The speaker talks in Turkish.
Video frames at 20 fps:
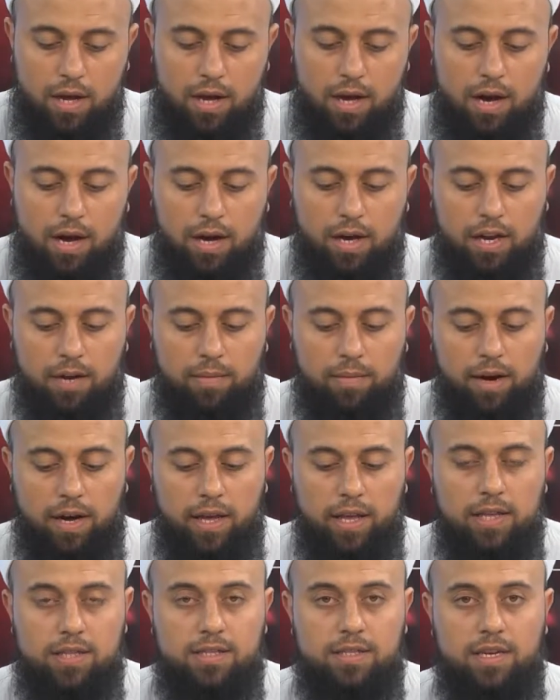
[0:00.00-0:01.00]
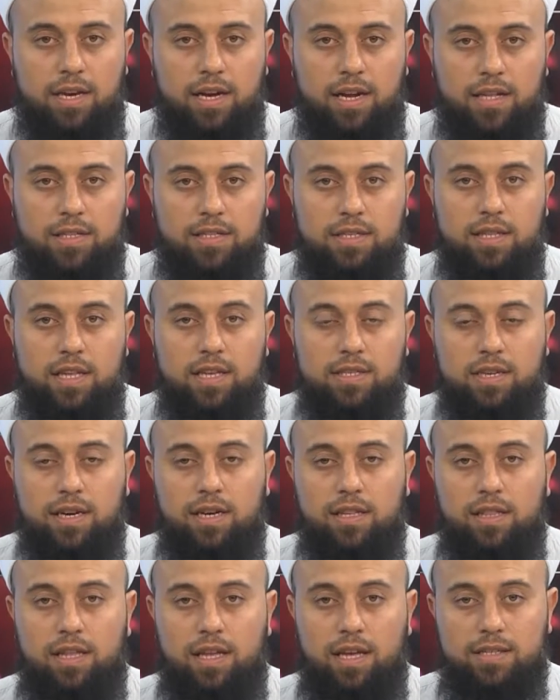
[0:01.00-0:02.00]
akrabaya ziyaretin yasak,
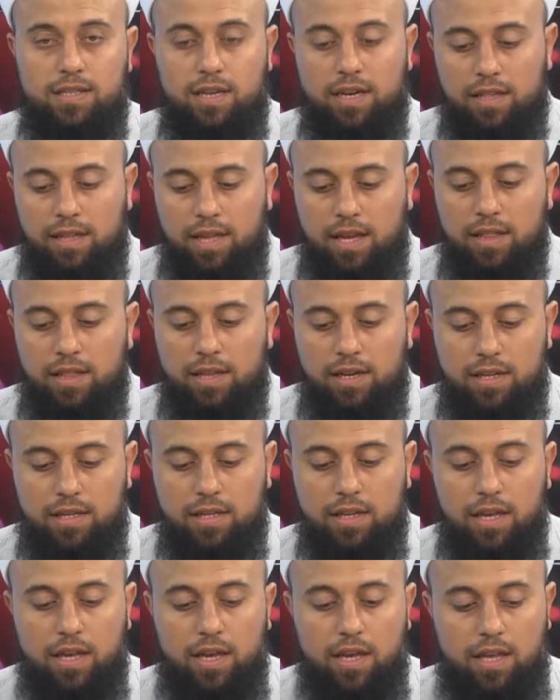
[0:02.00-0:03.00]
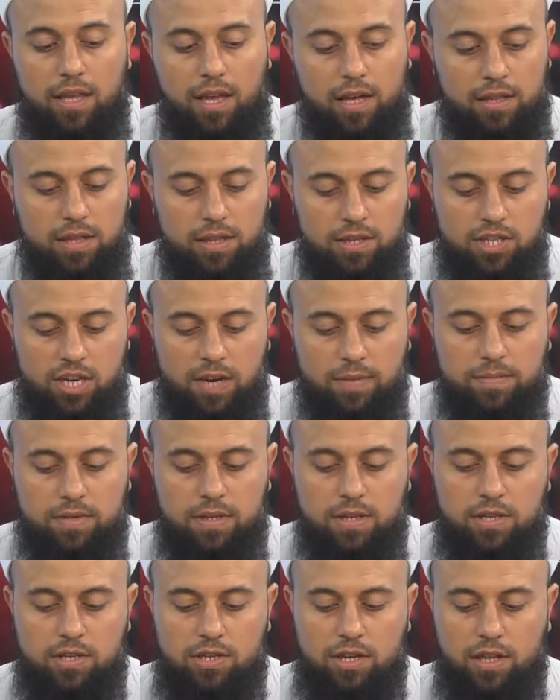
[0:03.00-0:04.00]
yasaklayanların yanlış yaptığını
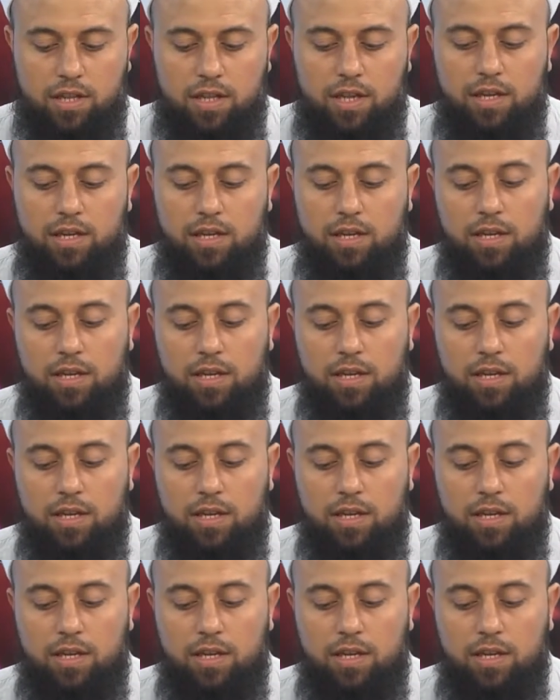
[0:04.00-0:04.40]
inşallah